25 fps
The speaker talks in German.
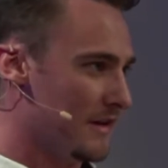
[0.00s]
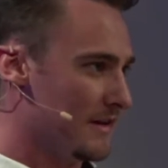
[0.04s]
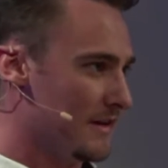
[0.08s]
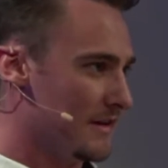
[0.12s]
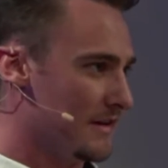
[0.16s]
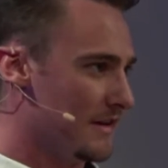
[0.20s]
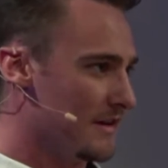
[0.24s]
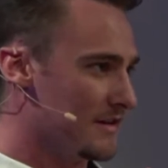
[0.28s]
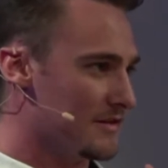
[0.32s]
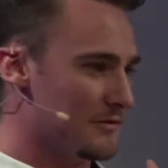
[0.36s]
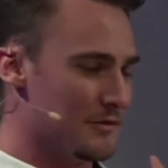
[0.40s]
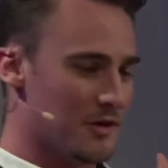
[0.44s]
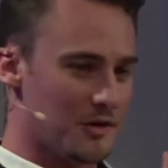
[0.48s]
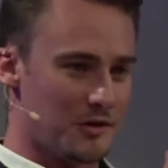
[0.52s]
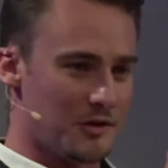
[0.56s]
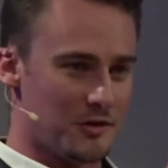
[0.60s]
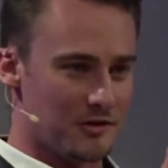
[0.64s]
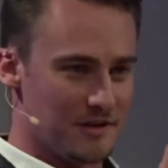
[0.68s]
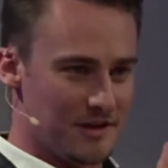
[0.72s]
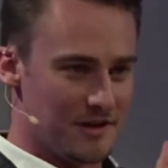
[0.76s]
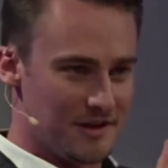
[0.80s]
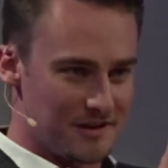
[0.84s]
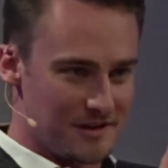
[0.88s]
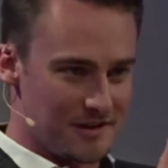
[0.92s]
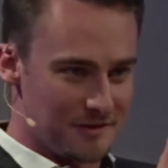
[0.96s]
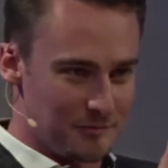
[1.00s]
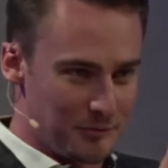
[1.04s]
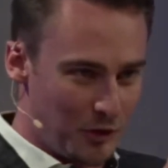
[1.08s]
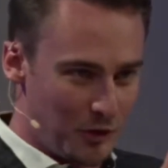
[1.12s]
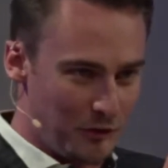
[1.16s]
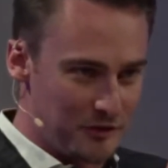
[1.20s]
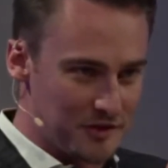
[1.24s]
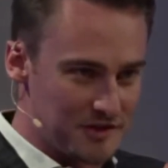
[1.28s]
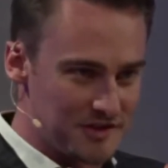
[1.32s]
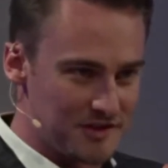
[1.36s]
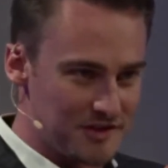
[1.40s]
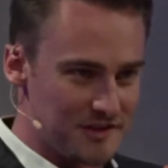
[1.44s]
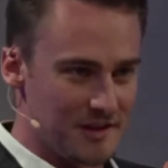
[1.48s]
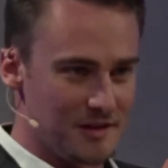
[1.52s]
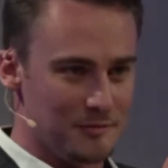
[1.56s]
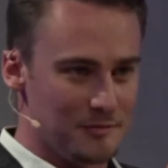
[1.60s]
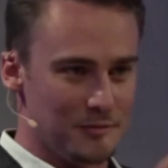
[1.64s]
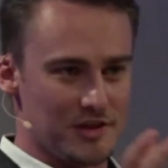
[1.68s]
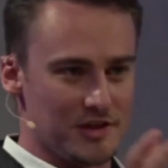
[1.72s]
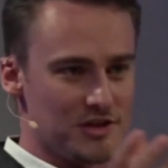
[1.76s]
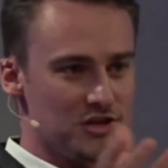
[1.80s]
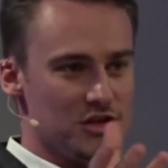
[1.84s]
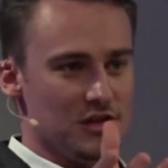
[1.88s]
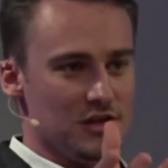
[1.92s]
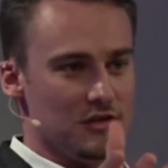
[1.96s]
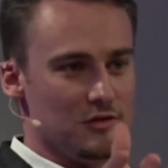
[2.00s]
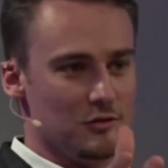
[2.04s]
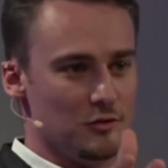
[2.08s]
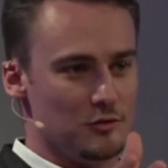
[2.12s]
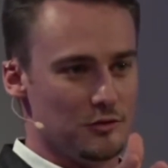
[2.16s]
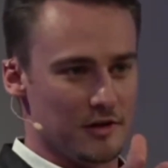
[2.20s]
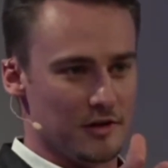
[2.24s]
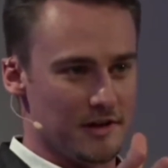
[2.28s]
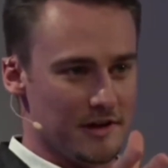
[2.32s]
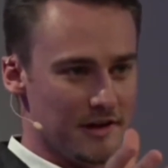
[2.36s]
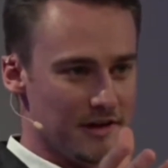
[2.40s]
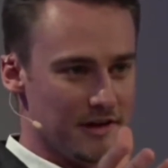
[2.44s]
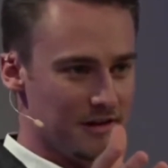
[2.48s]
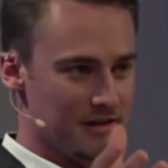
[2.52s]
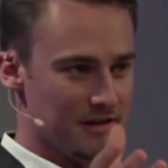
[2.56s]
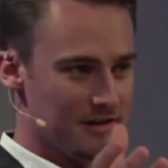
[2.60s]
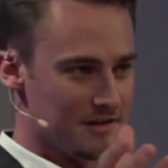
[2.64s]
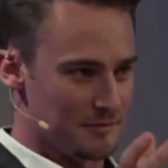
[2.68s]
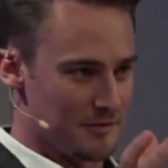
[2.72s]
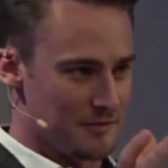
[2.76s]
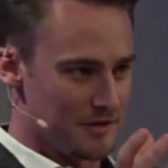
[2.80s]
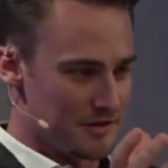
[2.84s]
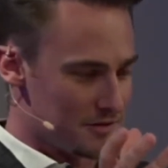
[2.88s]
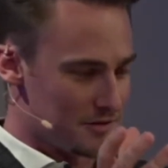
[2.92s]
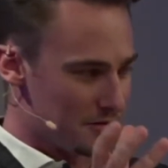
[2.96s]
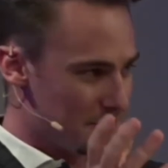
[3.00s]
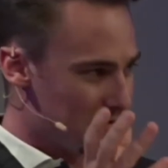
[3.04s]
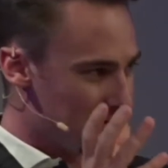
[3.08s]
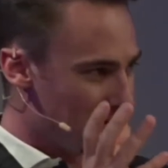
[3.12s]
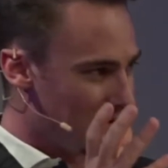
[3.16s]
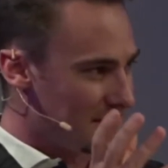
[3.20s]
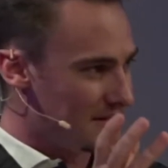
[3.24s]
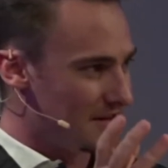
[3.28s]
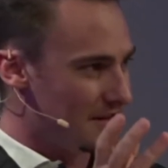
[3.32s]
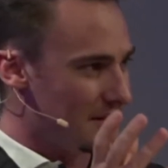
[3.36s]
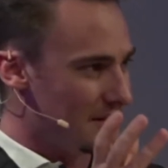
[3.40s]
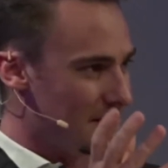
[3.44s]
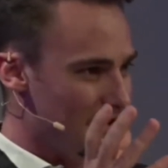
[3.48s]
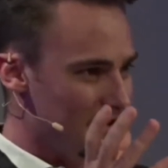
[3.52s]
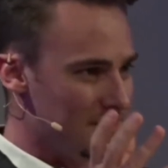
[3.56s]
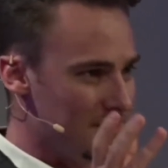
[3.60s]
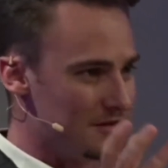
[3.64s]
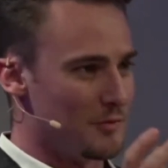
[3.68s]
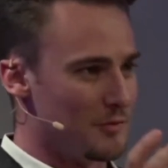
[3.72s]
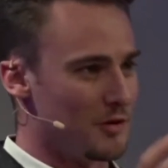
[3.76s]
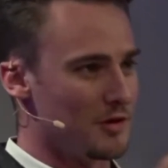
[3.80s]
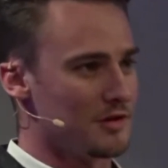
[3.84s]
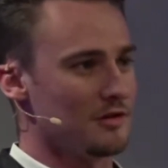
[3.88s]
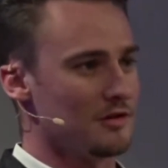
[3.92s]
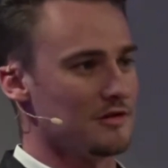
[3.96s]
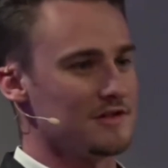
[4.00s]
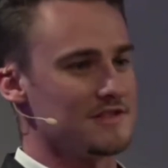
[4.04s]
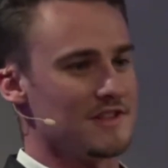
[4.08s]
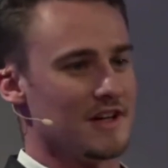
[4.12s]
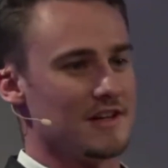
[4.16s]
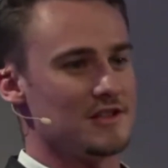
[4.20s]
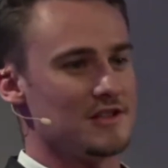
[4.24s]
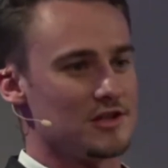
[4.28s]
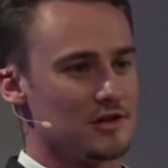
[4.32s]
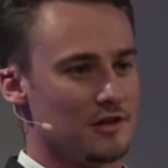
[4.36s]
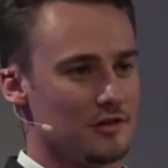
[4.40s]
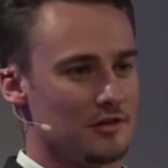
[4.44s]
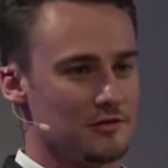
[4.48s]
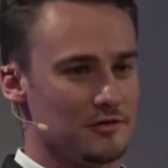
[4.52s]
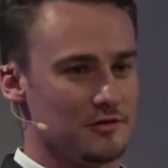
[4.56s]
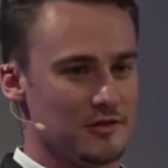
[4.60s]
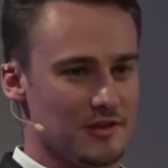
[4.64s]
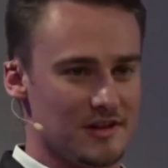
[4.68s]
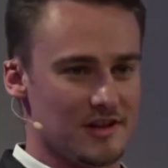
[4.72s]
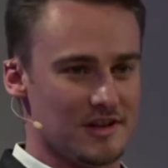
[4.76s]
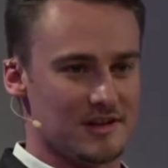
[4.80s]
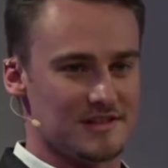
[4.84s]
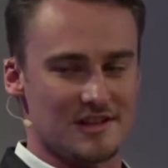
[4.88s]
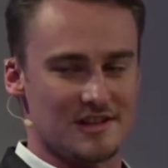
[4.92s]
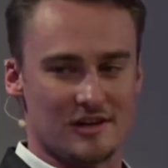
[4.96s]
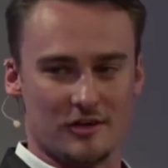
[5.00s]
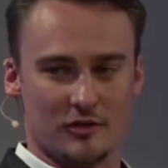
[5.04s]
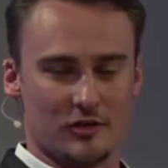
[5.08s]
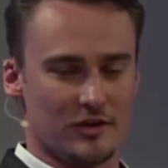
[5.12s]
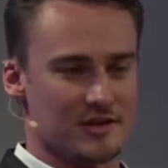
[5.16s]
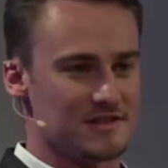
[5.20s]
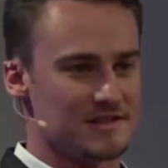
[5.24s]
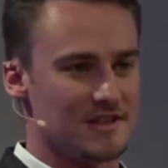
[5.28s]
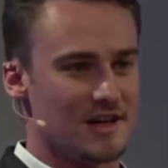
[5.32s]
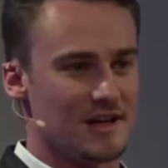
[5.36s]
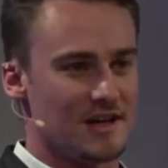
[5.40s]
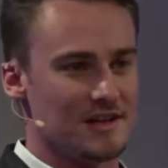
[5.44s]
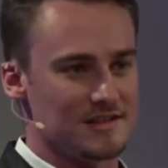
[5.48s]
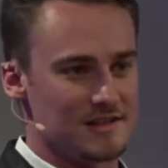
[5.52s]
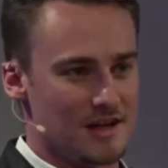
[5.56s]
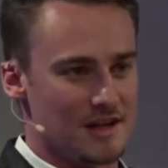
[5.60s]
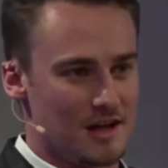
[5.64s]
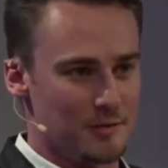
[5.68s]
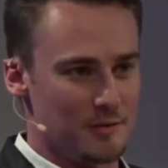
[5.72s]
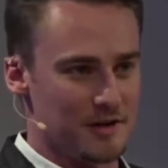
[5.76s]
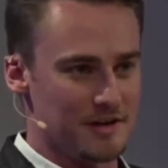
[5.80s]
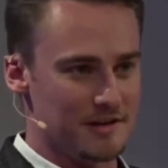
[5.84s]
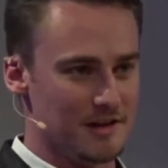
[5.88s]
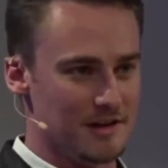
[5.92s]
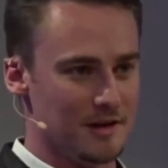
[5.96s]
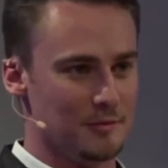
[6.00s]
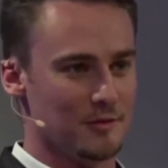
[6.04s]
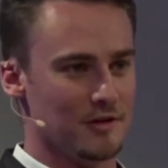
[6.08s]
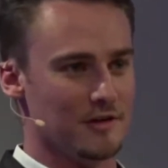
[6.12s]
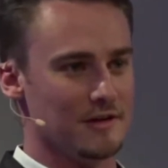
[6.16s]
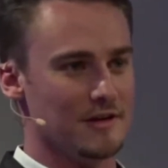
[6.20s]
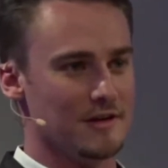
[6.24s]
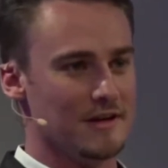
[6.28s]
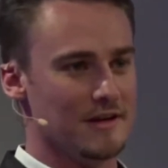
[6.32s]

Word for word: Also wir können nicht den Professionellen bei G2 oder ähnliches beispielsweise die E-Sportler uns anschauen und hinterher sagen, ja, das sind alles Arbeitnehmer.